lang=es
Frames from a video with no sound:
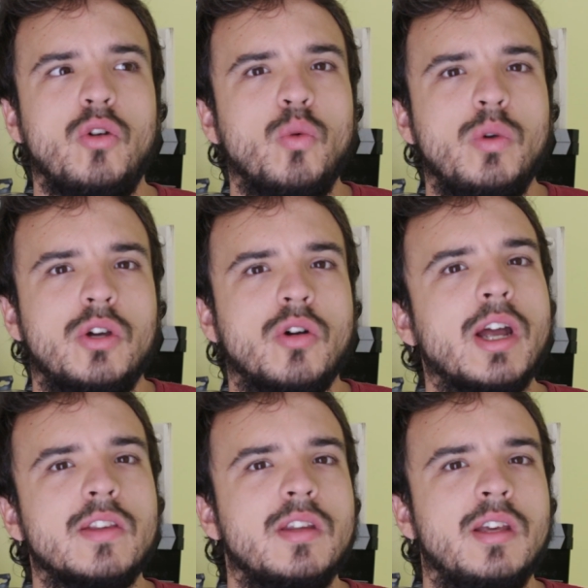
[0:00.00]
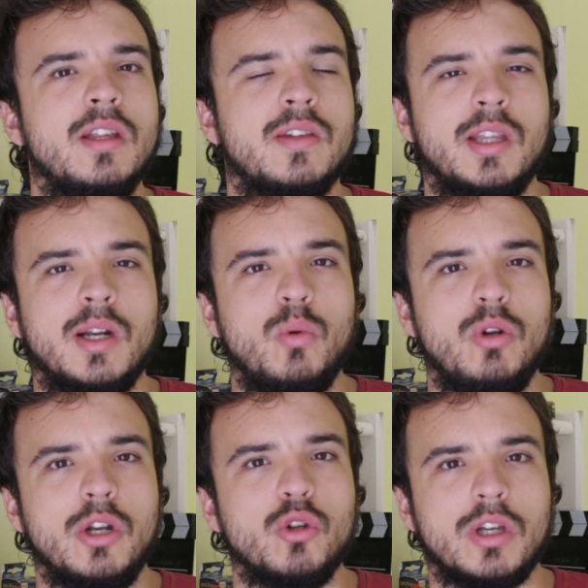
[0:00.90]
Lo único que hace Sandra
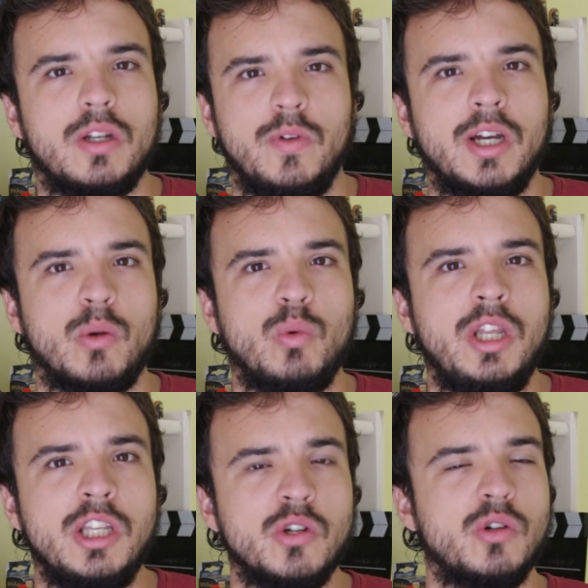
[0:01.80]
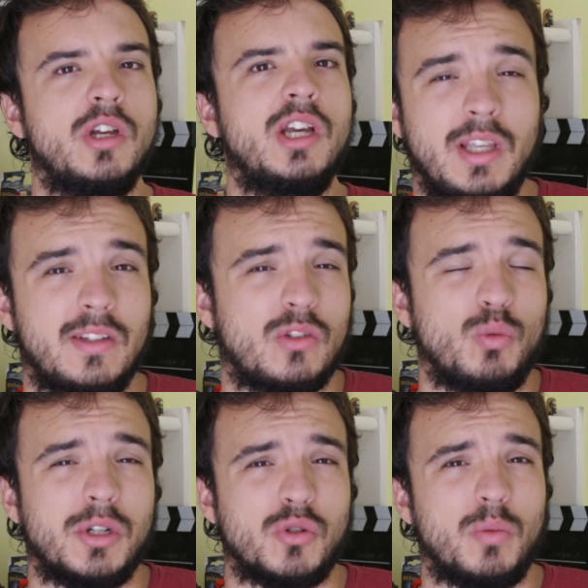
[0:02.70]
Bullock es no sacrificar a un niño y esa es su
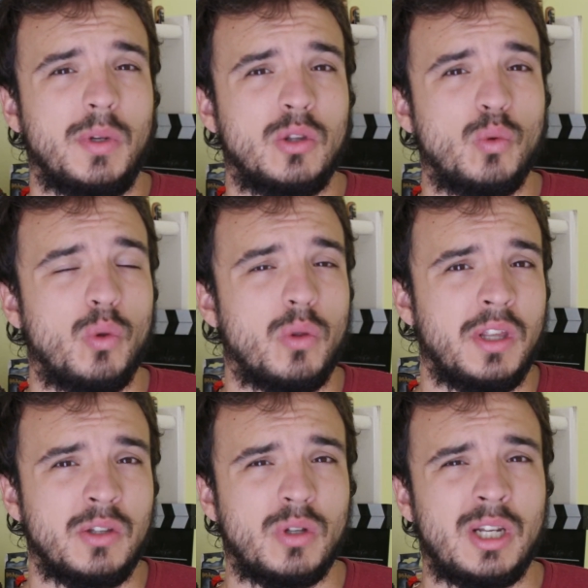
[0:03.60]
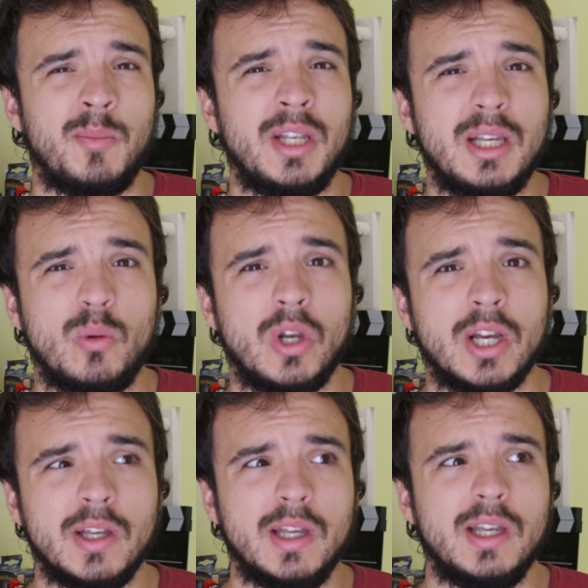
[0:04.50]
mayor virtud en toda la película.